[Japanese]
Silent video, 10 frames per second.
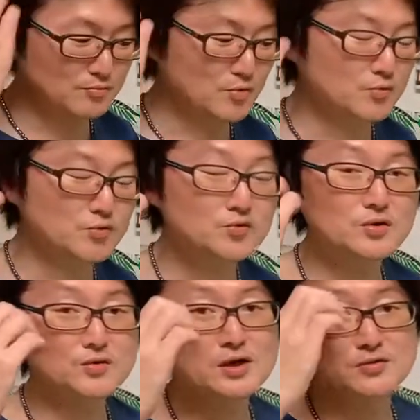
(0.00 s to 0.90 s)
もう戻って
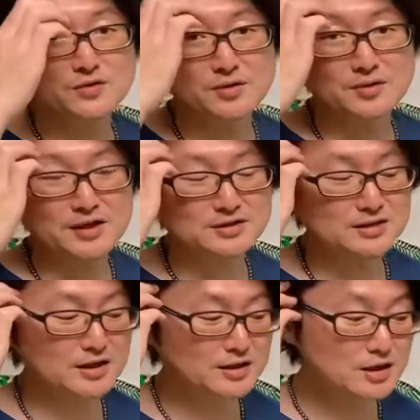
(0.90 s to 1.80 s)
こないのではなく
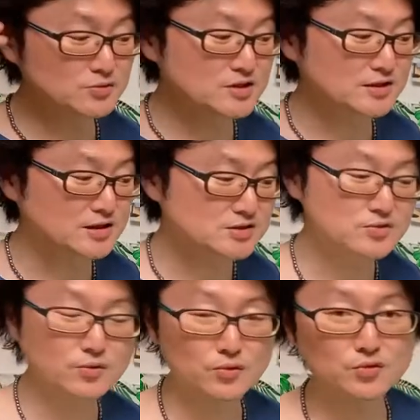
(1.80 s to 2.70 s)
て猫ちゃんたち
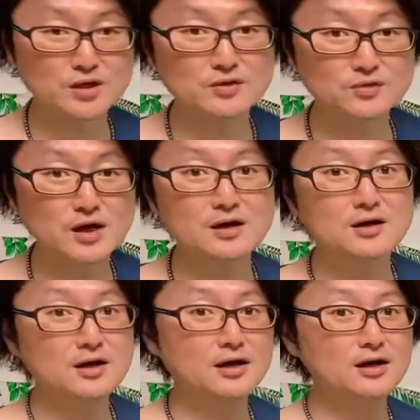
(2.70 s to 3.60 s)
のことだとか、
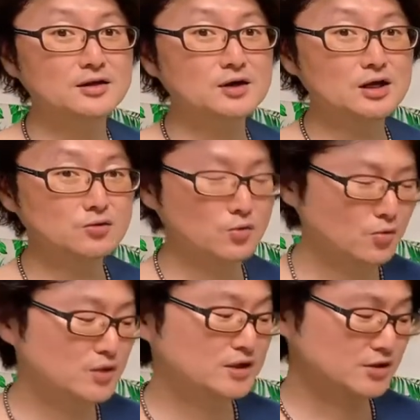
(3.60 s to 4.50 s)
えーと、とあと
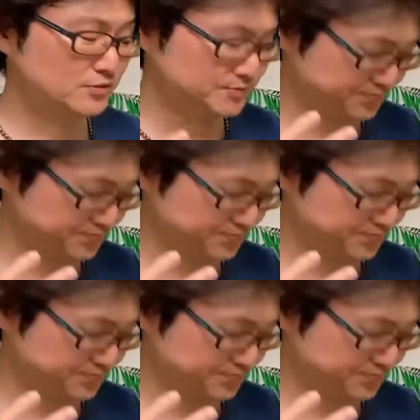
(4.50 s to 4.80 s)
大型の、